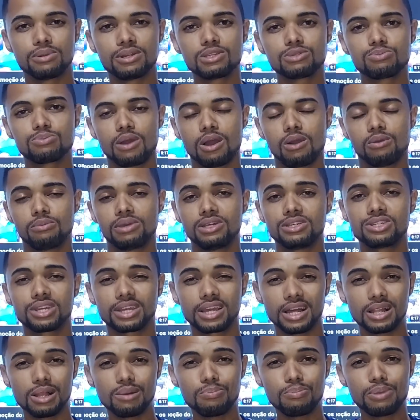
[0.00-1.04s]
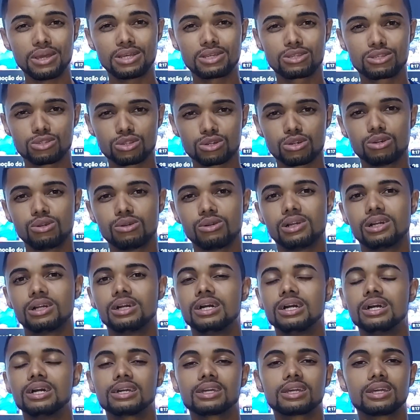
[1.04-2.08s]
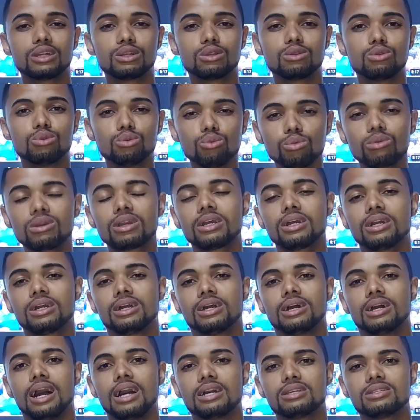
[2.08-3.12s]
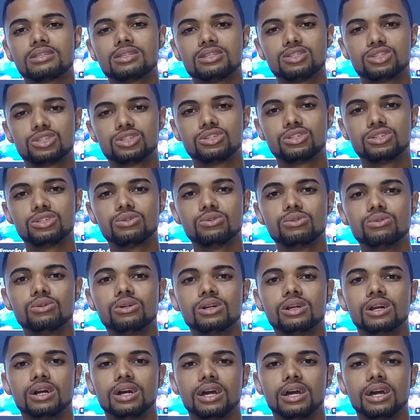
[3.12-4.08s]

principalmente aquela pessoa que nunca assistiu